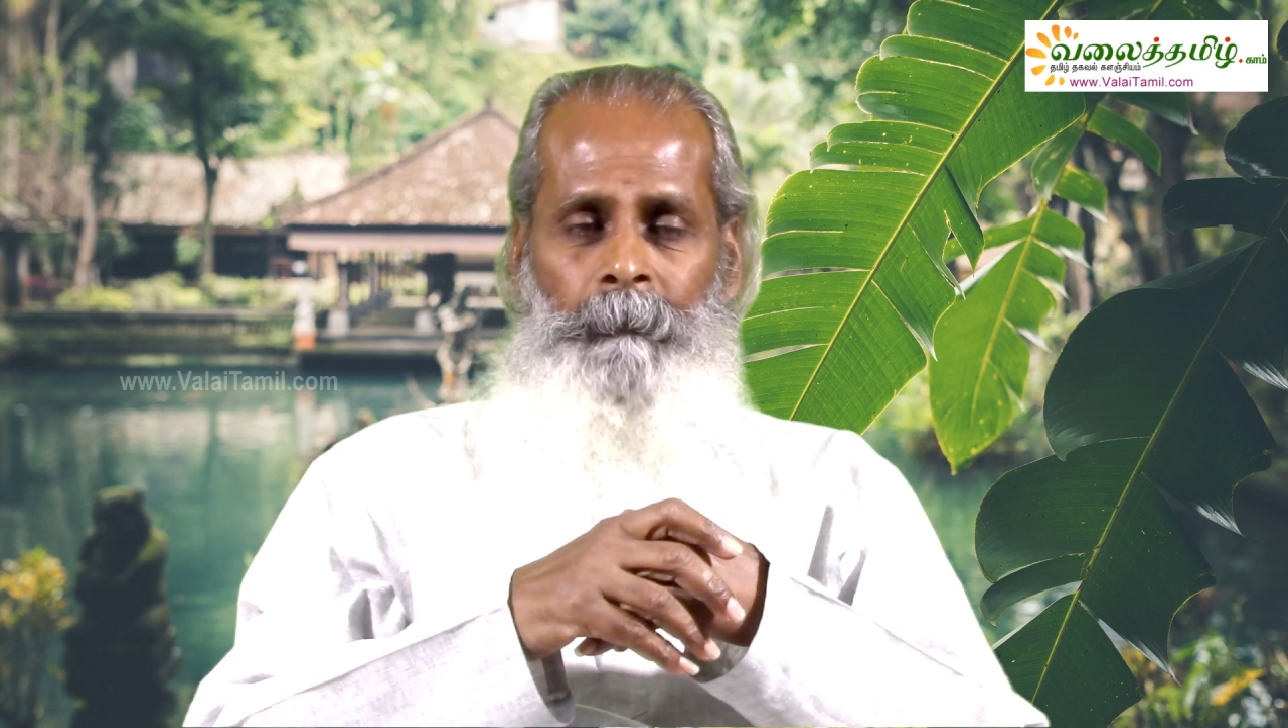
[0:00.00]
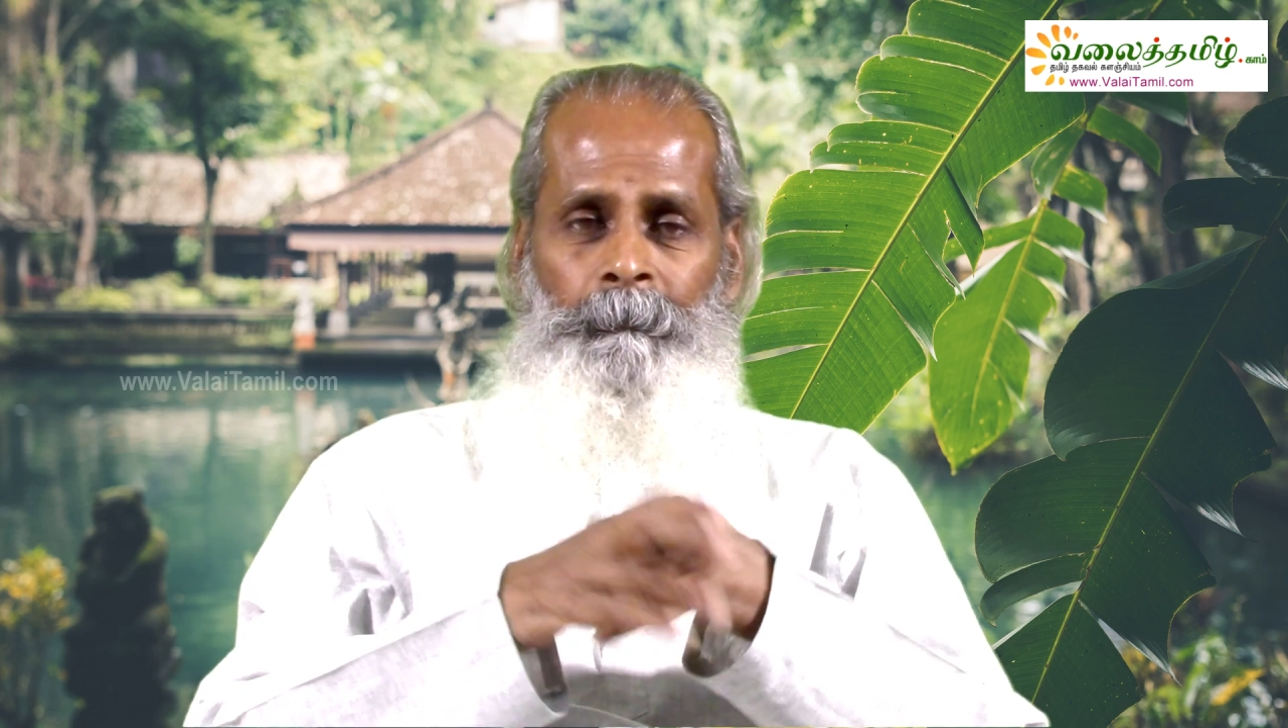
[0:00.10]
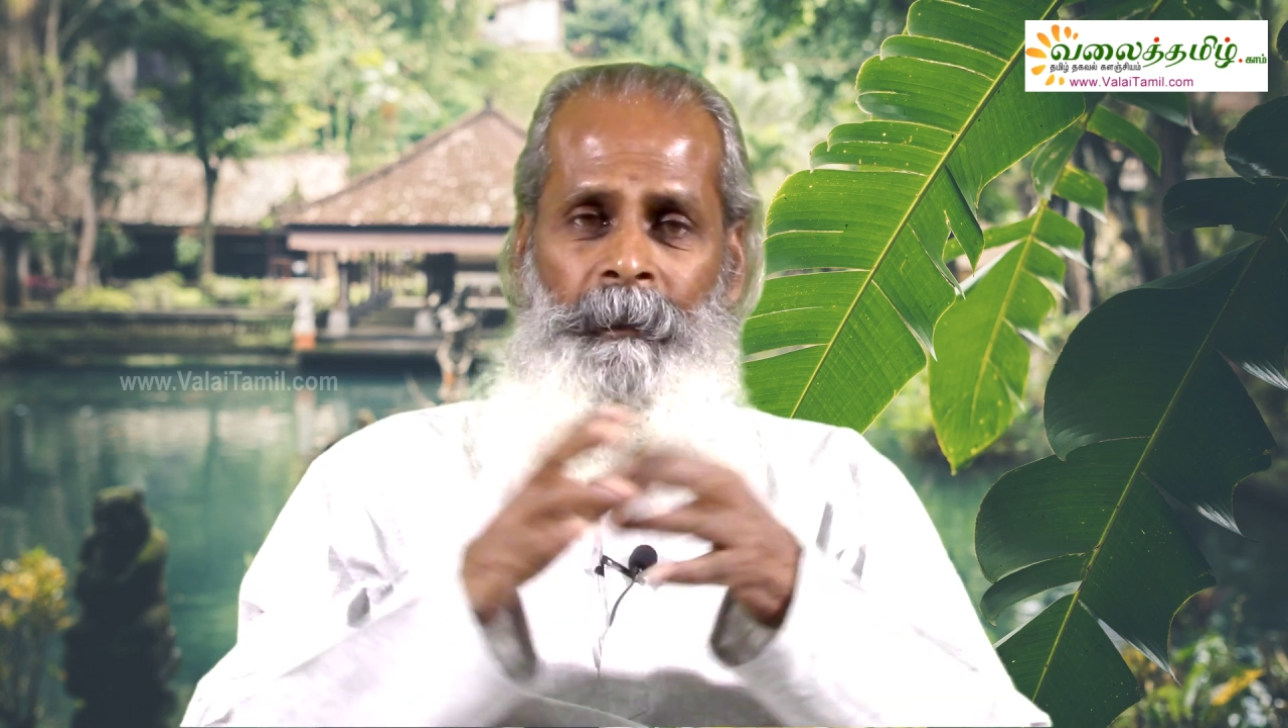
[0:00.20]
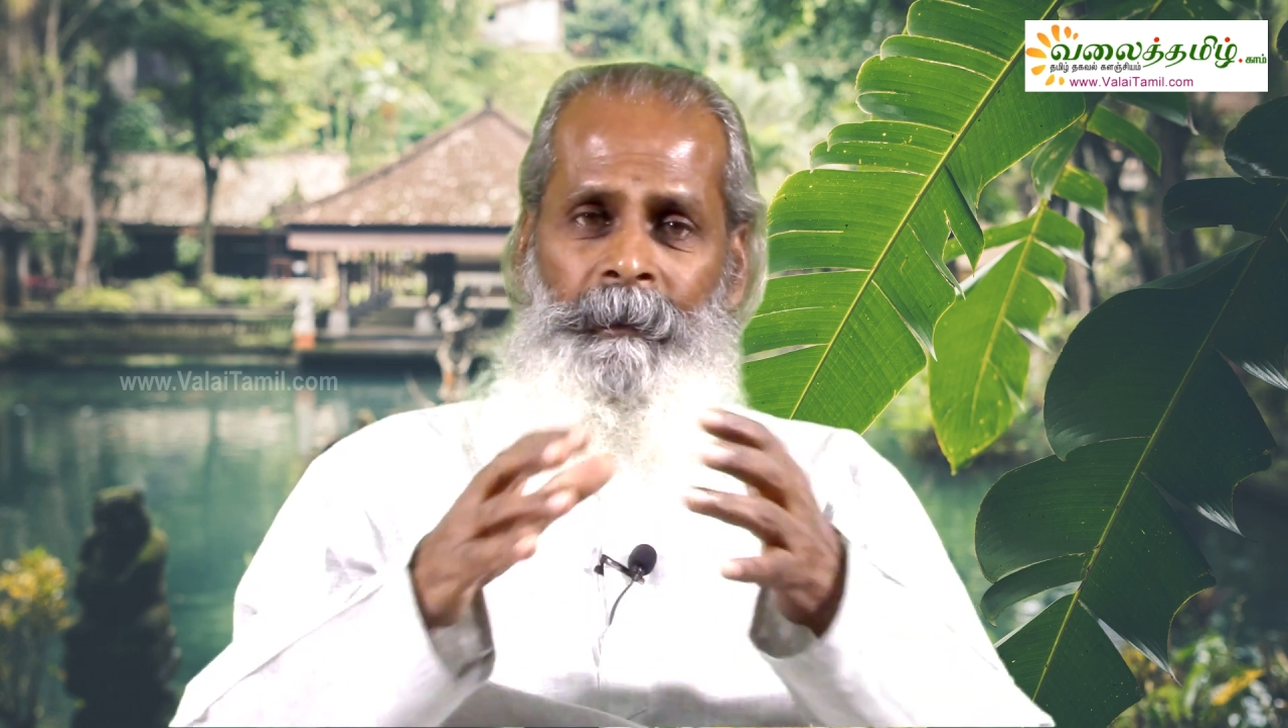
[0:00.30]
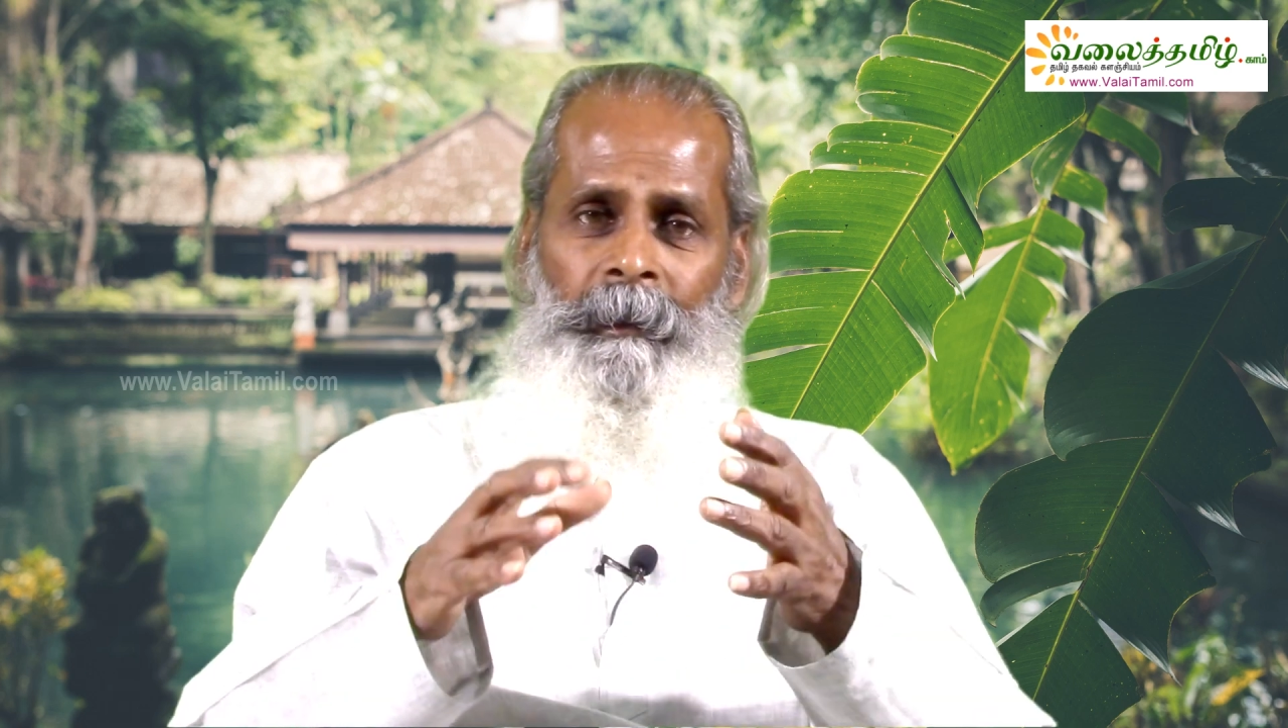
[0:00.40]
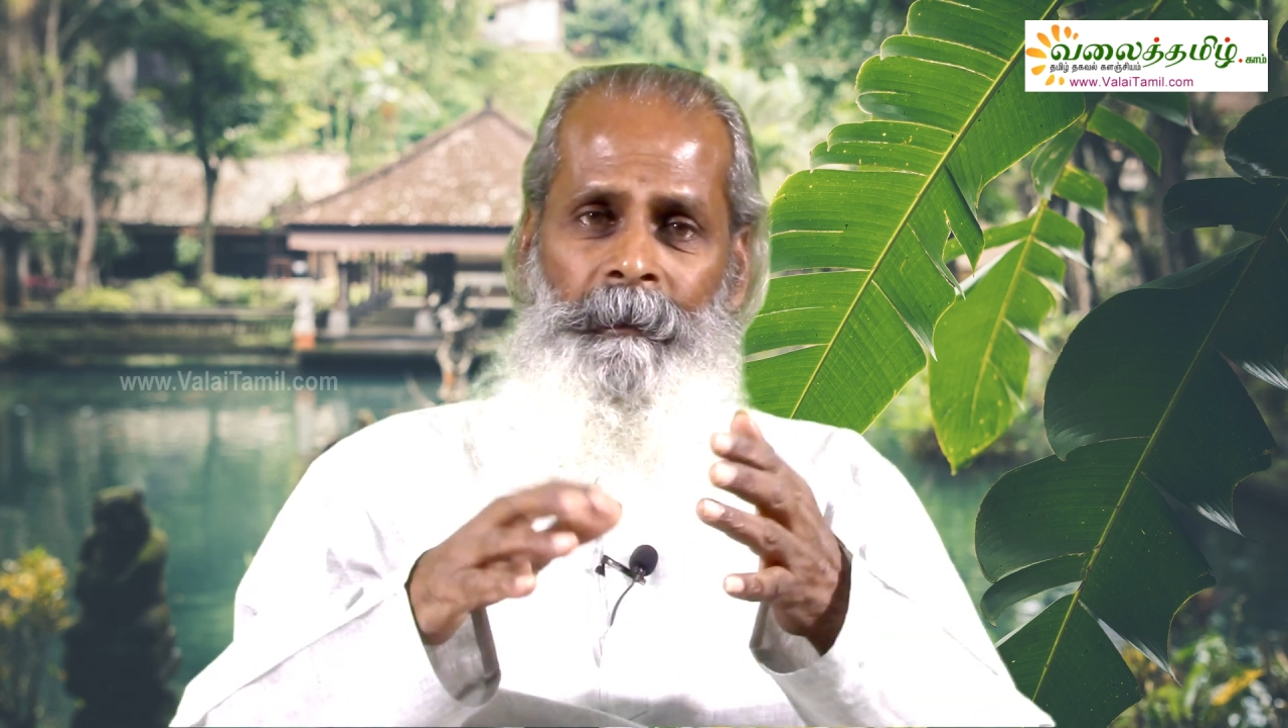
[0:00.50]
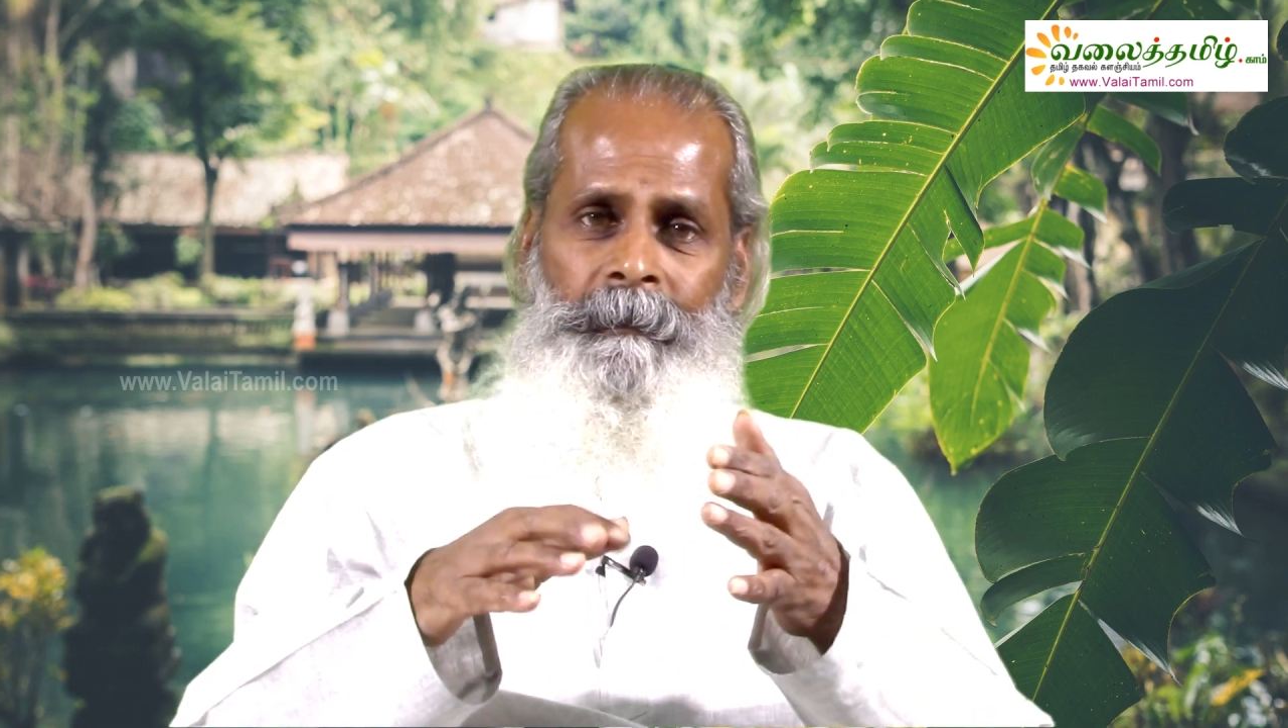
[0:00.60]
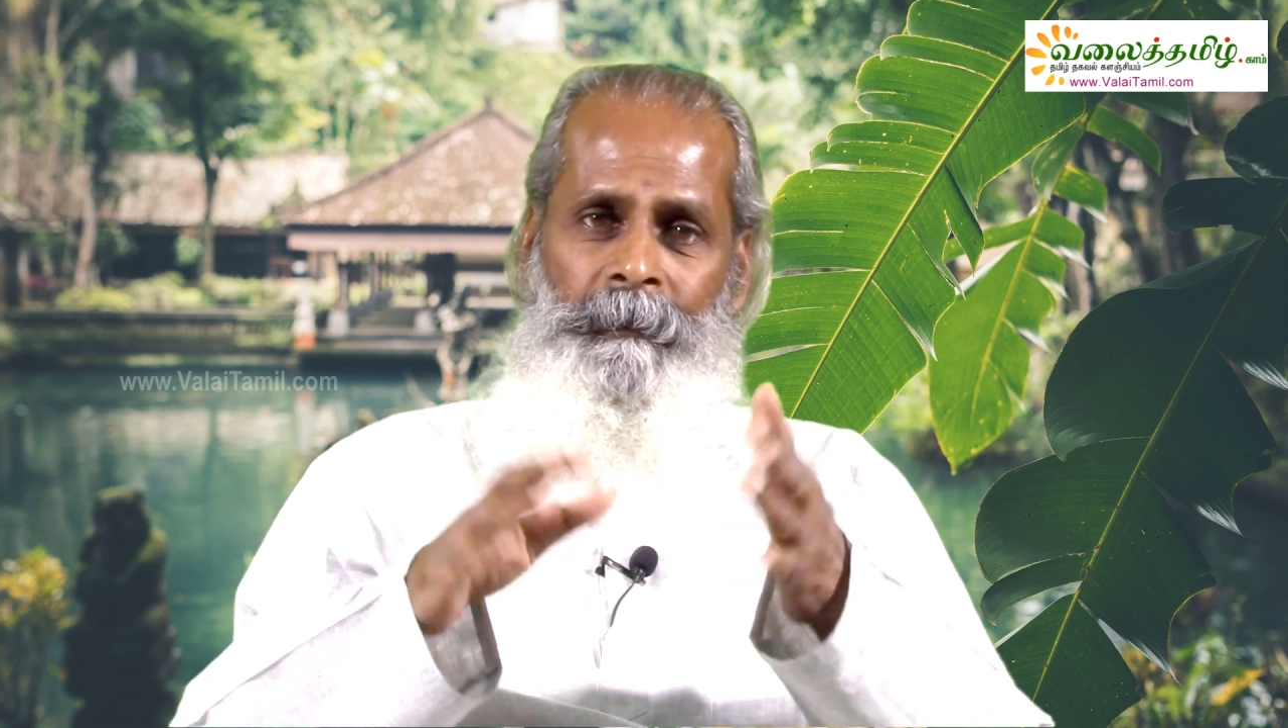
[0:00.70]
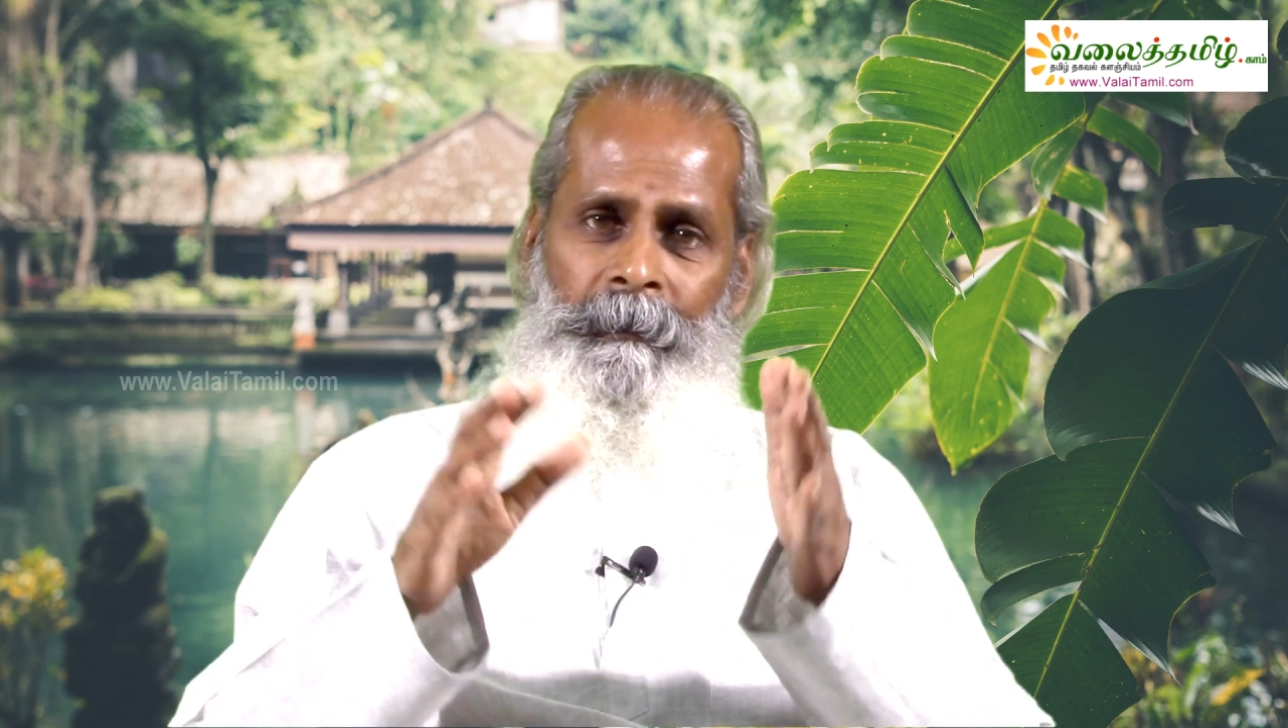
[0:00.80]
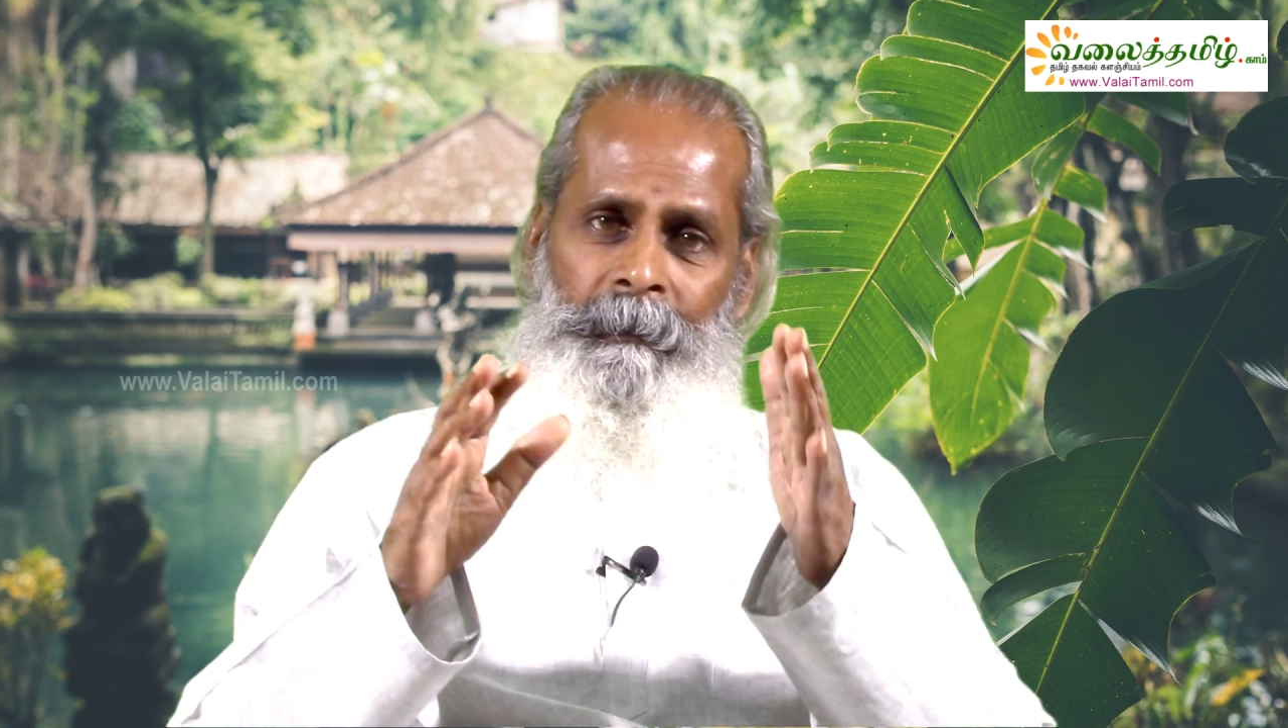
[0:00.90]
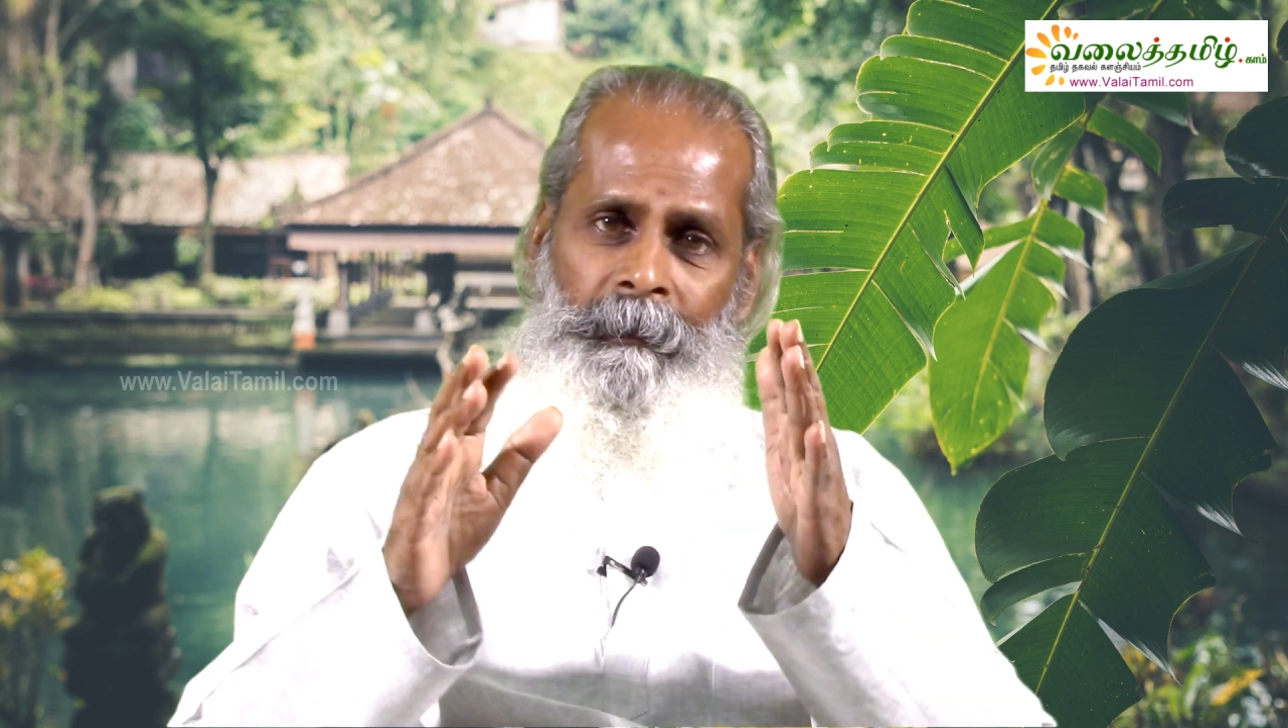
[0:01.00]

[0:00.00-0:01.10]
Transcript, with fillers: பெண்களுக்கு